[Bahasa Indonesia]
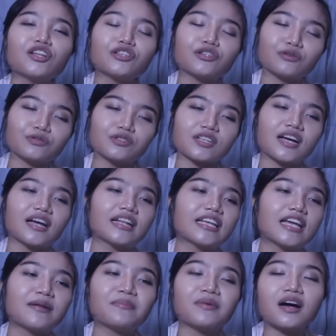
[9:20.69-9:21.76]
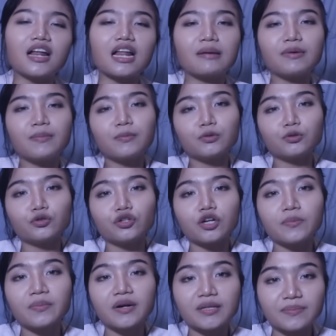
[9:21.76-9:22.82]
Terus kalian mengalami
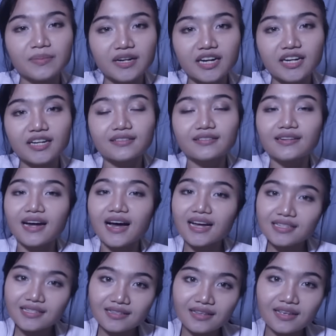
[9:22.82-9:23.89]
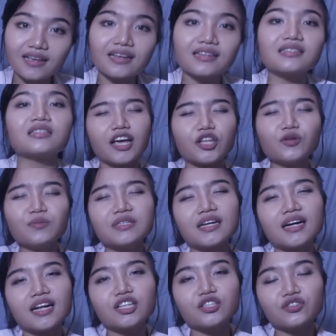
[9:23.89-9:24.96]
penurunan berat badan yang drastis, itu
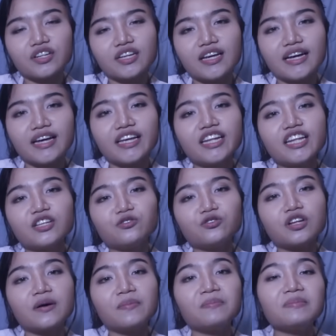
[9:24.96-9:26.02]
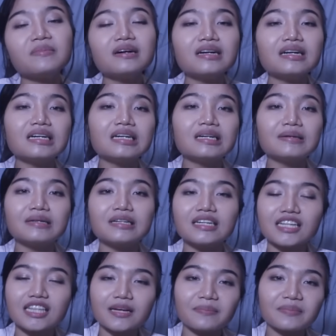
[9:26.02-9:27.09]
bisa kalian curigai dia sudah
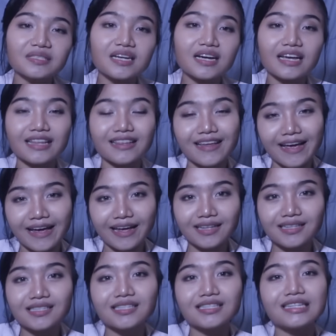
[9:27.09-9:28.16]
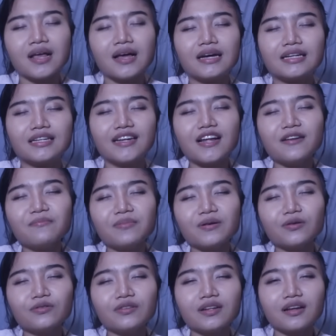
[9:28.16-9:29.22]
menderita penyakit AIDS dan
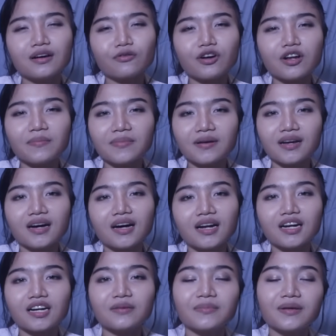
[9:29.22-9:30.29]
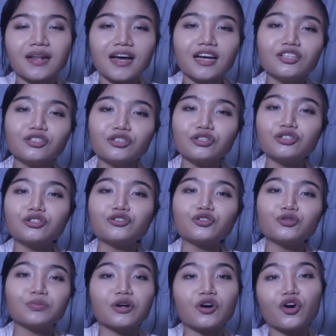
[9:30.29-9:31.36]
perlu dilakukan penanganan lebih lanjut
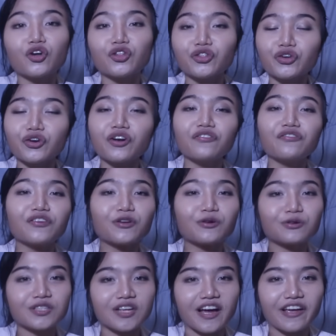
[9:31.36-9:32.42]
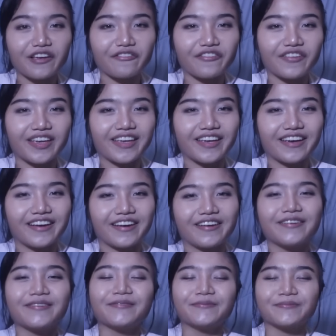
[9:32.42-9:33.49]
untuk mengontrol virus HIV-nya.
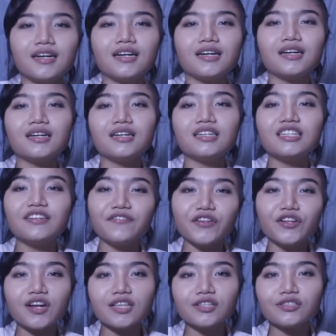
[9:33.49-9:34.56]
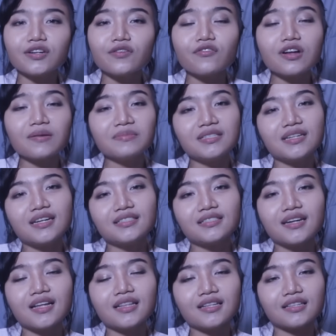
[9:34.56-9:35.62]
Uh, di video lanjutan aku akan
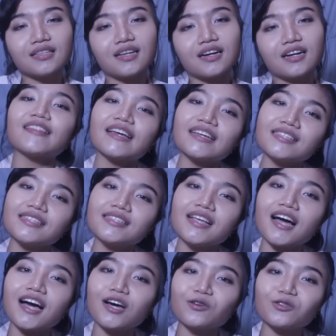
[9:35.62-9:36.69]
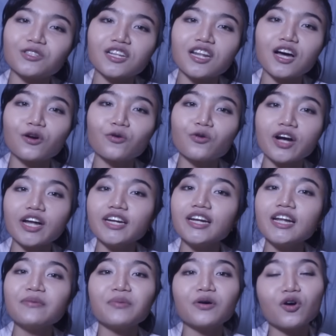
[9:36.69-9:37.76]
menjelaskan tentang tes yang harus dilakukan
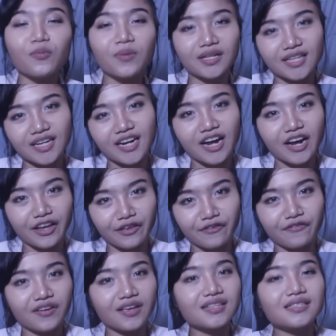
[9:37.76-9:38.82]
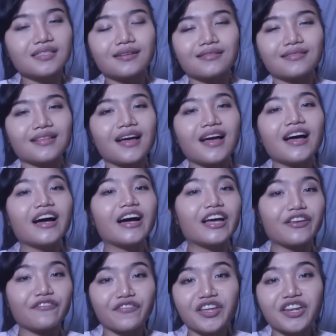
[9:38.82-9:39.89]
dan pengobatan HIV serta
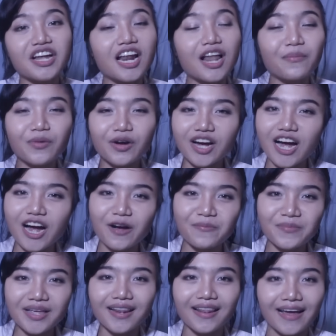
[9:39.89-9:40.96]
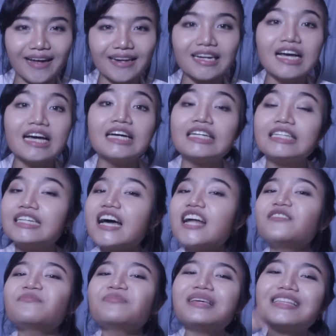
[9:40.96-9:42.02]
HIV dalam kehamilan
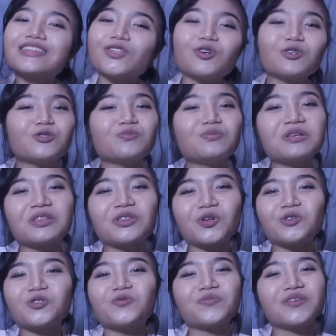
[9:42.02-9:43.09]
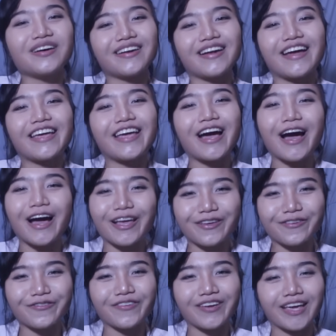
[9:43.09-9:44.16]
dan mitos-mitos mengenai
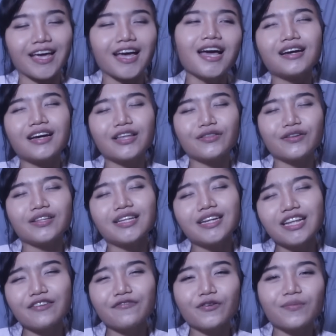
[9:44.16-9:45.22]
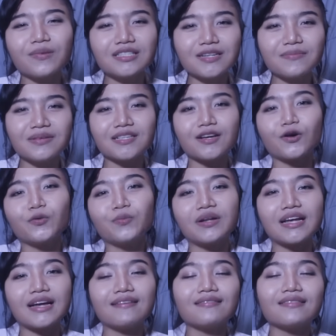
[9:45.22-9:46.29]
HIV. Nah itulah tadi informasi yang bisa aku
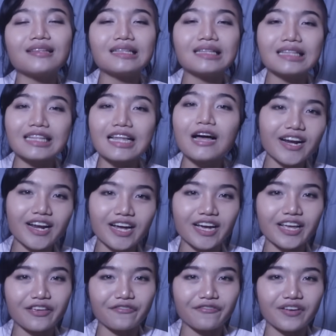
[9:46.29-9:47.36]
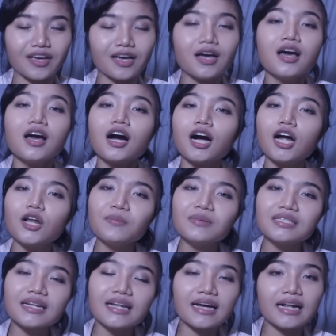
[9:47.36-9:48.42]
berikan tentang HIV. Kalau
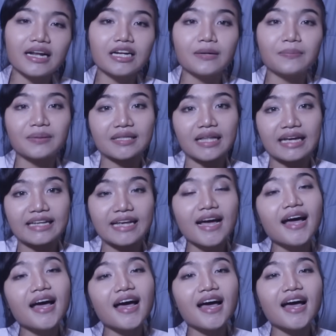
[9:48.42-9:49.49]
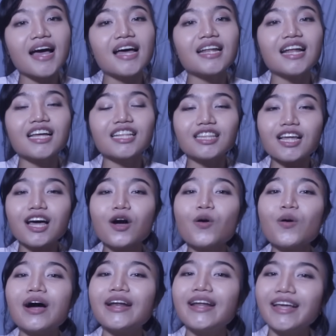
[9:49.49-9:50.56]
misalnya kalian ada pertanyaan
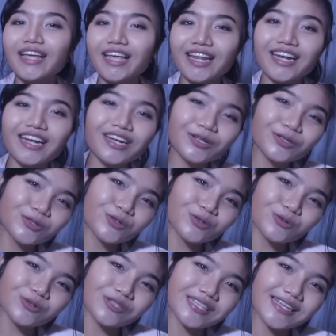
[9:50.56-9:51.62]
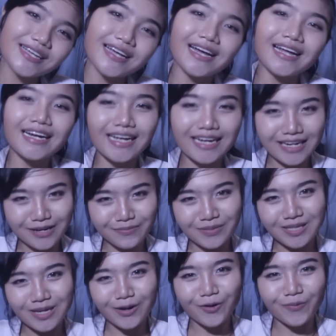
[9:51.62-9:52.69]
atau ada yang ingin didiskusikan, kalian
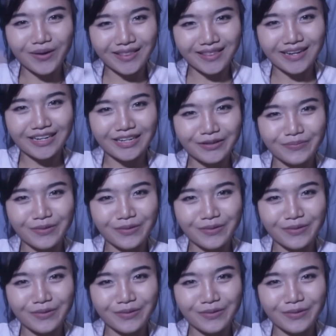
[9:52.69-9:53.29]
bisa komentar.